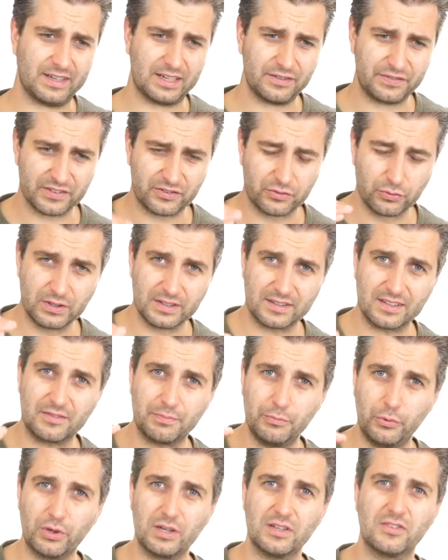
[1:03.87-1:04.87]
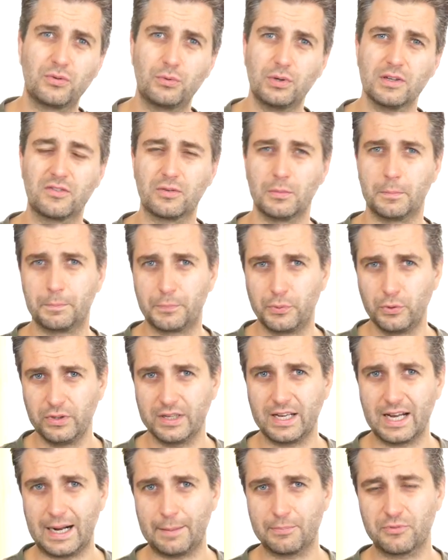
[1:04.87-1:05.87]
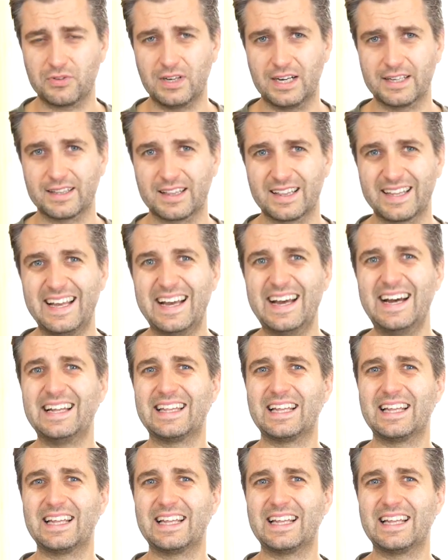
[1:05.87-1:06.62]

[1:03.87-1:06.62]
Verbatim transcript: Ich werde versuchen, das jetzt möglichst kurz und bündig abzuhandeln,